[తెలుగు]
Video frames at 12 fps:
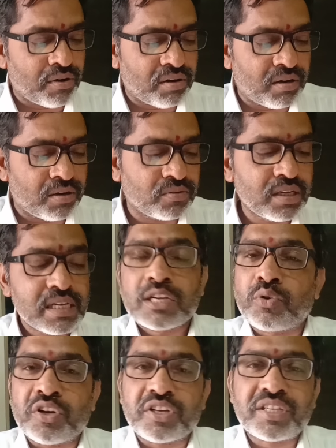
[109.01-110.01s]
అన్నాడు
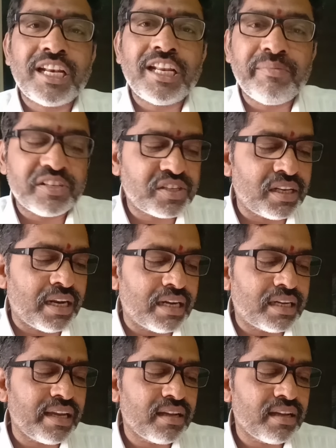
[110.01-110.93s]
క్వశ్చన్ ఏమి ఇచ్చిందంటే